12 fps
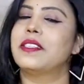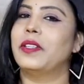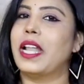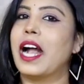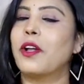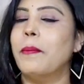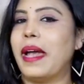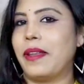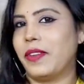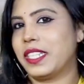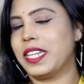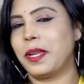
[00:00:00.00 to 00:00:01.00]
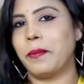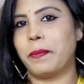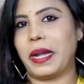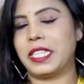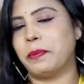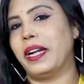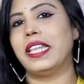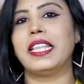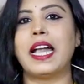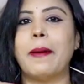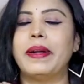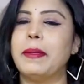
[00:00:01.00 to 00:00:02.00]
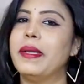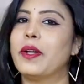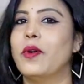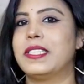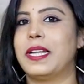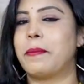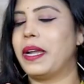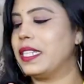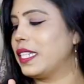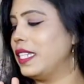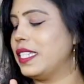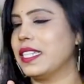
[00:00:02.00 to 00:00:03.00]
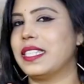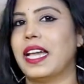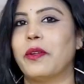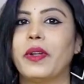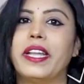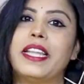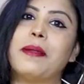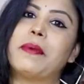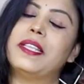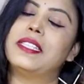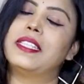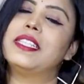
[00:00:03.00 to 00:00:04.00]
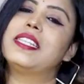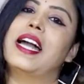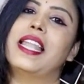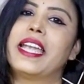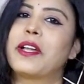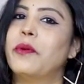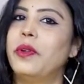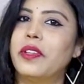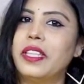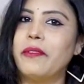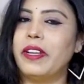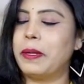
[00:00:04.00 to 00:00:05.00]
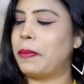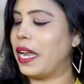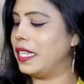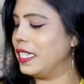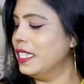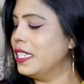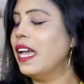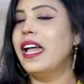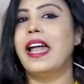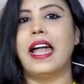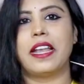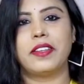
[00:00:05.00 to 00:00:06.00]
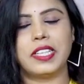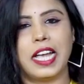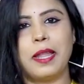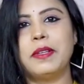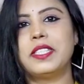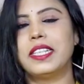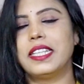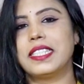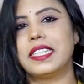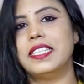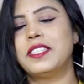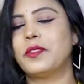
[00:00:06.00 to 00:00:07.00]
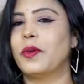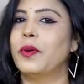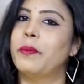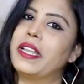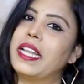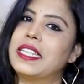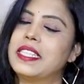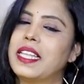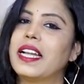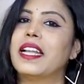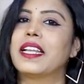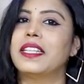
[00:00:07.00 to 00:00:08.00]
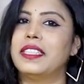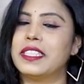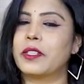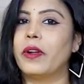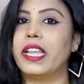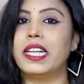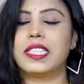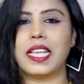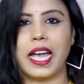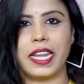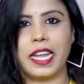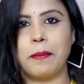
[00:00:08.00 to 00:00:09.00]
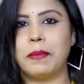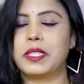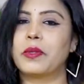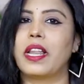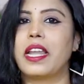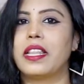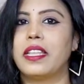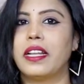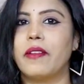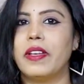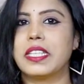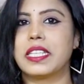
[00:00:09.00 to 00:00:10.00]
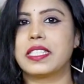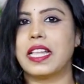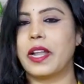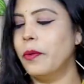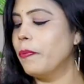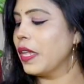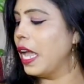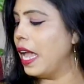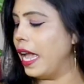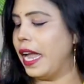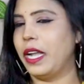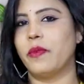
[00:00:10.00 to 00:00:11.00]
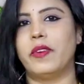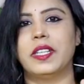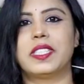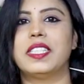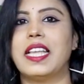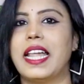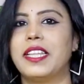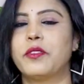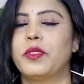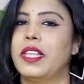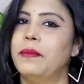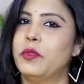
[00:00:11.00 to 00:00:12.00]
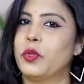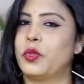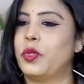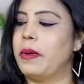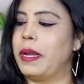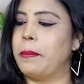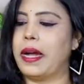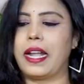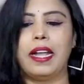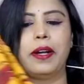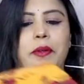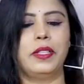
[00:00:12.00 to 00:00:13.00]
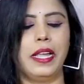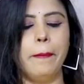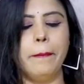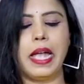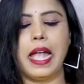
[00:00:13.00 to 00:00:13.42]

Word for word: సో నాకు మ్యానుఫ్యాక్చరింగ్ ప్రైస్ పడింది కాబట్టి మీకు హోల్సేల్ ప్రైస్కి ఇచ్చేస్తాను రీటైల్ ప్రైస్ అయితే చాలా ఎక్కువ ఉంటుంది వీటి ప్రైజెస్ అండ్ చాలా మంచి డిజైన్స్ సో మీకు నచ్చితే కనుక తీసుకోండి అండ్ శారీ నెంబర్స్ కూడా నేను దీంట్లో వేసేస్తాను అండ్ ఫస్ట్ శారీ చూద్దాం చూస్తూ మనం మాట్లాడుకుందాం